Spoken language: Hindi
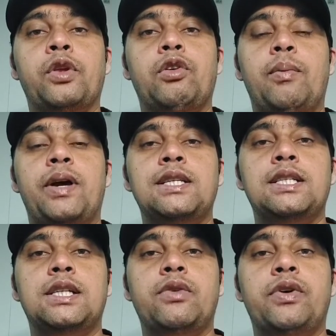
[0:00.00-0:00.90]
वहाँ पर हर
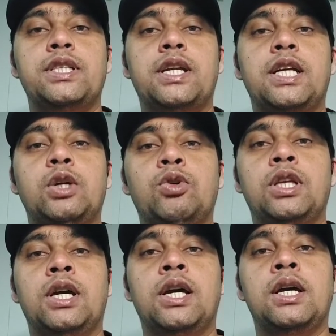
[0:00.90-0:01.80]
जगह की फैसिलिटी
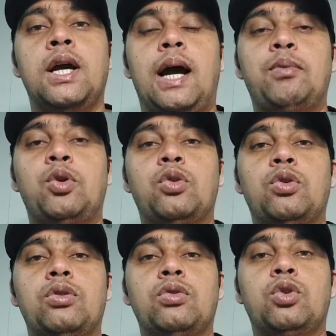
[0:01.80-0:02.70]
होती है आप लोग
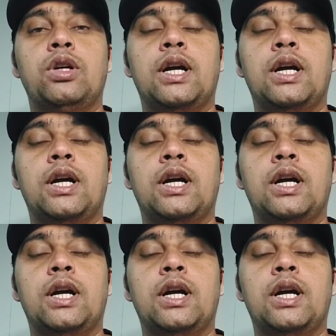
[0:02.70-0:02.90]
को कोई